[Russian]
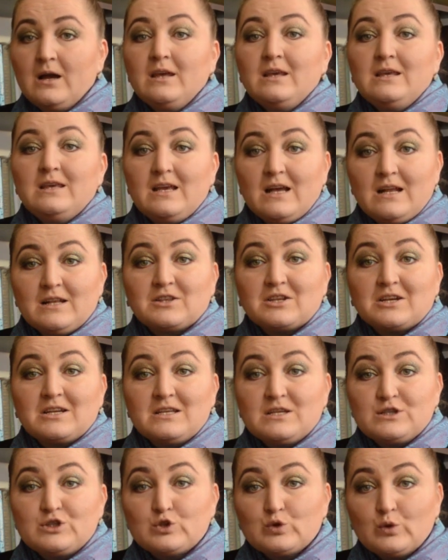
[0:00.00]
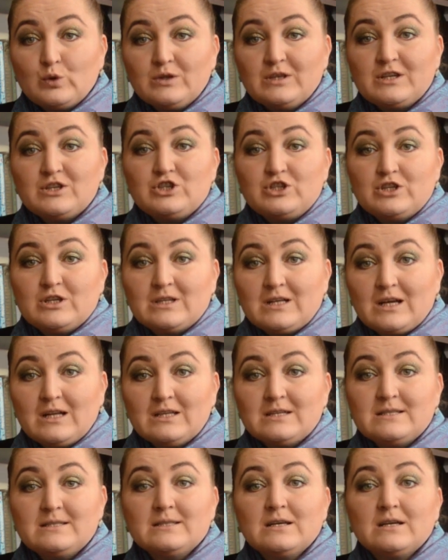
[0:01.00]
Ель традиционно
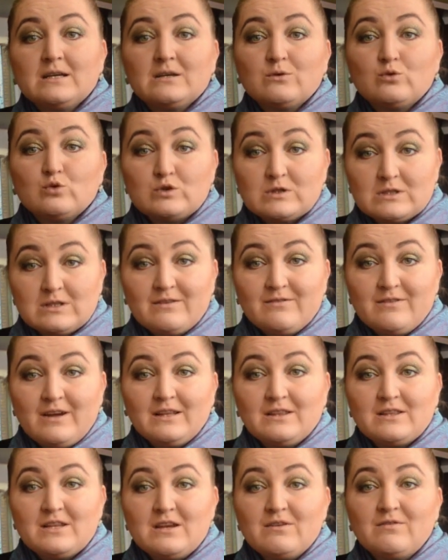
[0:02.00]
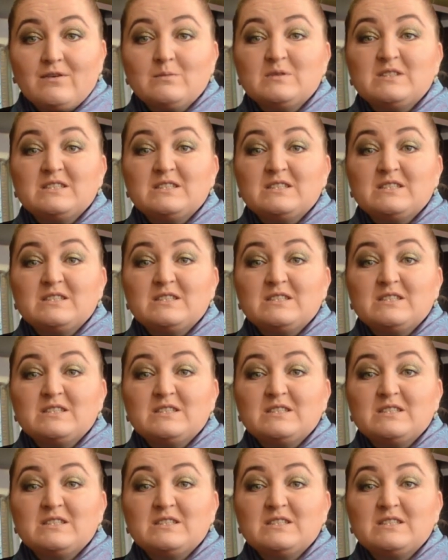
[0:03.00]
считалась у славян древом